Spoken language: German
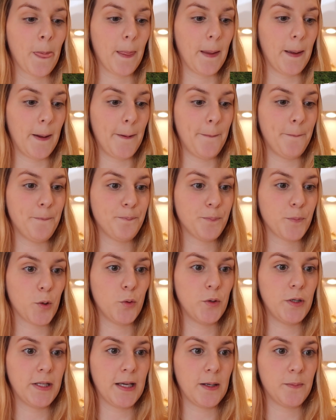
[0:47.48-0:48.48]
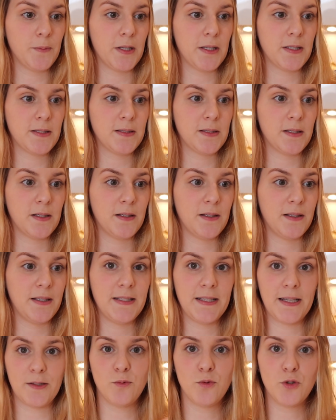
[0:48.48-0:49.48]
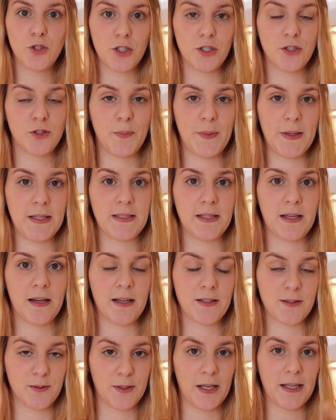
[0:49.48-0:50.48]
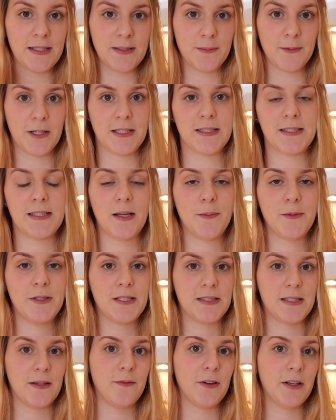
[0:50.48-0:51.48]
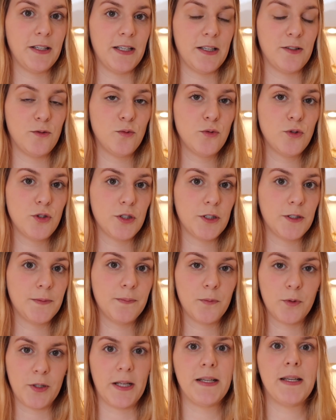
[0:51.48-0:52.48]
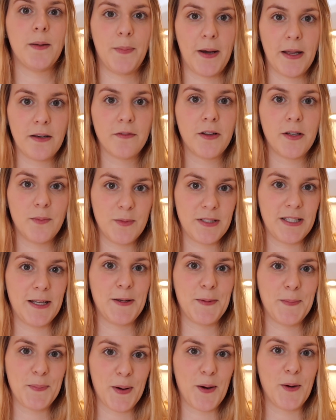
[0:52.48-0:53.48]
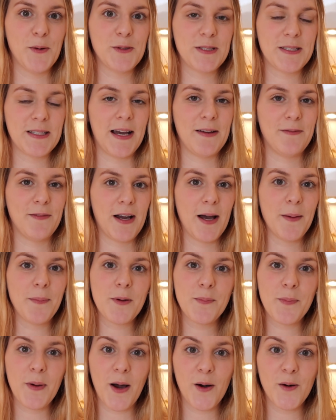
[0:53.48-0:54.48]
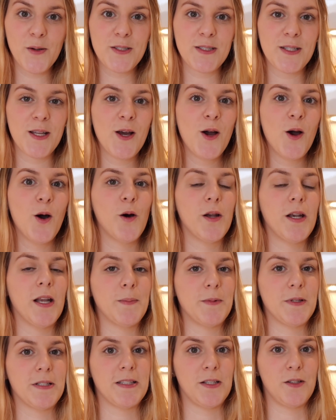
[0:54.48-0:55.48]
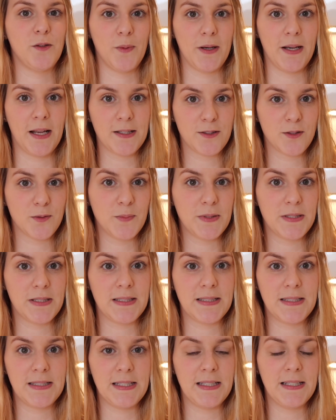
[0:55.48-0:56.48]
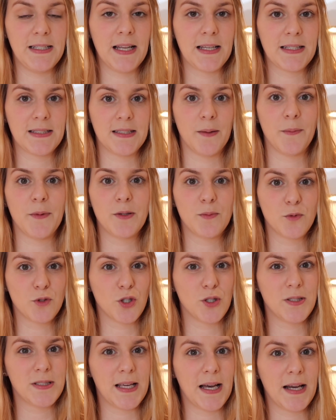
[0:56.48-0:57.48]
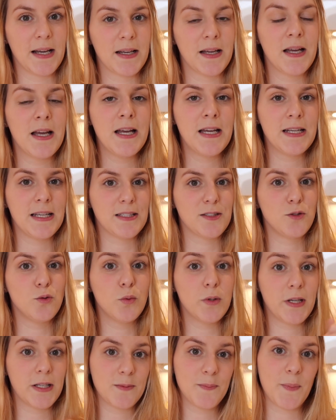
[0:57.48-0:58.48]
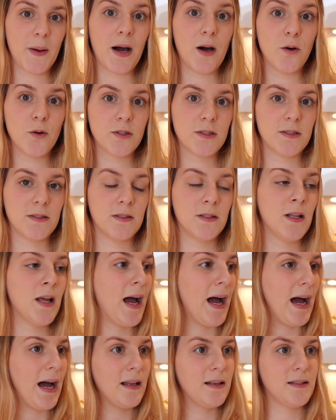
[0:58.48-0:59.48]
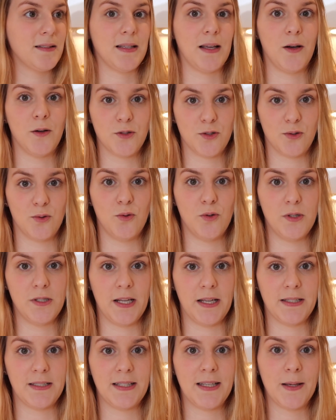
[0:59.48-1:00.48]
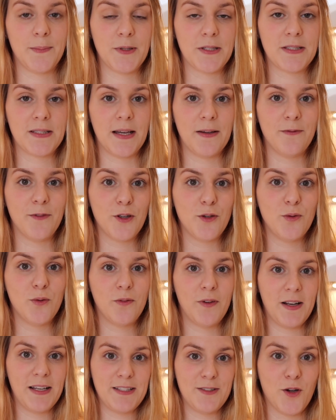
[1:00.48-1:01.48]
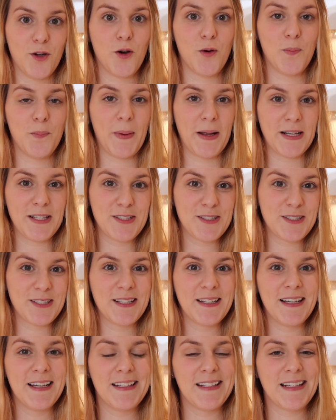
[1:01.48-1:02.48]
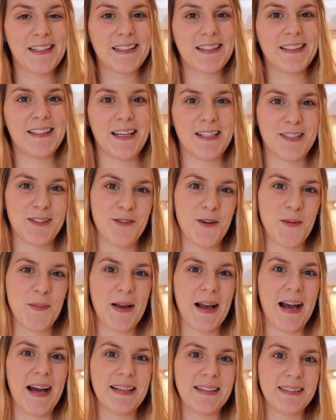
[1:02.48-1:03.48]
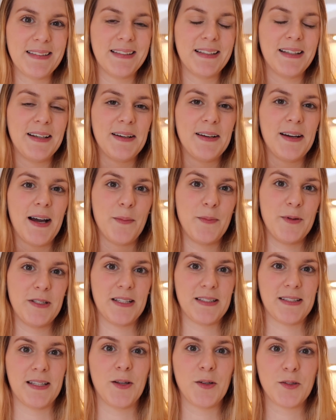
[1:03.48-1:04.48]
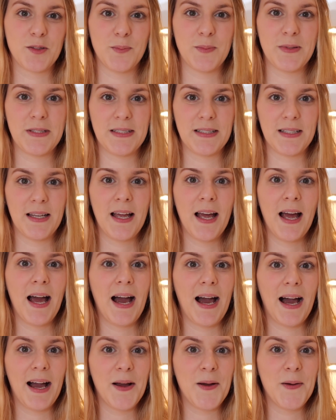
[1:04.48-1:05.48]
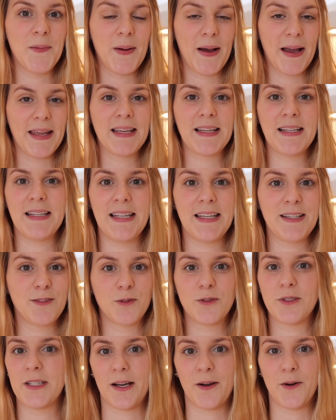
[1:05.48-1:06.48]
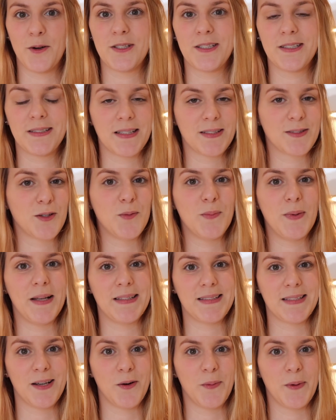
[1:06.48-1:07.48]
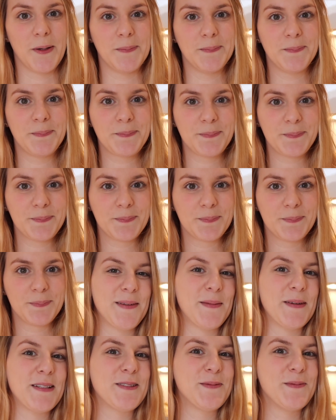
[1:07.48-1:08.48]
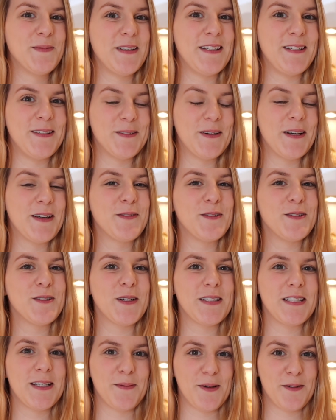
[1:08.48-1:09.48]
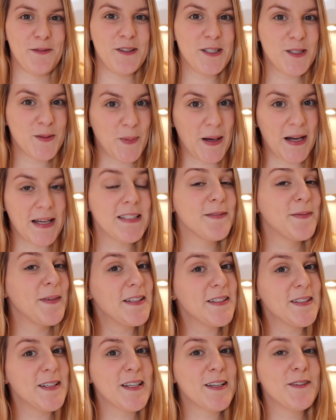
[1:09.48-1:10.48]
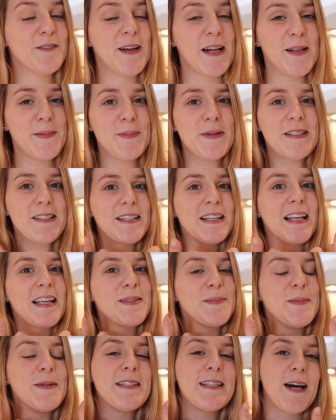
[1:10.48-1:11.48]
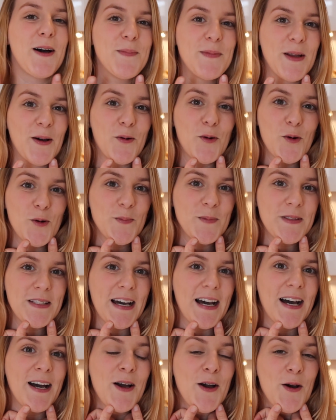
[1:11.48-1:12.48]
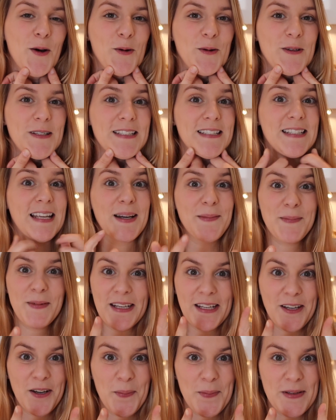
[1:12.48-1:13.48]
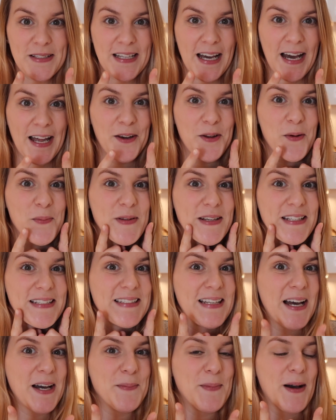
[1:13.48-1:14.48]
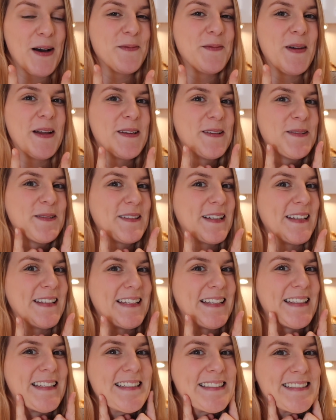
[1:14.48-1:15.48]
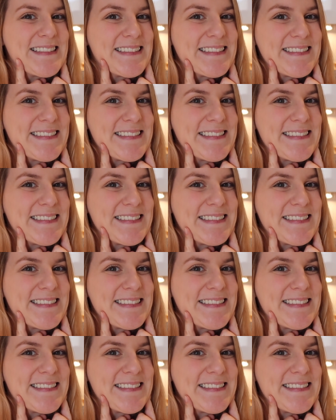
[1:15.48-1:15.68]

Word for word: Ähm, und ich habe das äh, in der Dusche später, also nach dem Ganzen habe ich das einfach in der Dusche oder in der Badewanne mit der Brause einfach abgebraust und habe das dann über Nacht so ein bisschen ziehen lassen. Aber ich muss schon sagen, dass nur das Brausen alles rausgeholt hat. Ich habe das einfach nur, weil noch Matsch da drin hatte vom Garten, äh, habe ich das dann noch so ein bisschen ähm, eingelegt und ja, heute ist das komplett sauber. Das war zum Video. Ich wünsche euch dabei viel Spaß. Wenn es euch gefällt, bitte lasst mir einen Daumen nach oben da und sagt mir in den Kommentaren, ob ihr das nachmachen werdet oder nicht.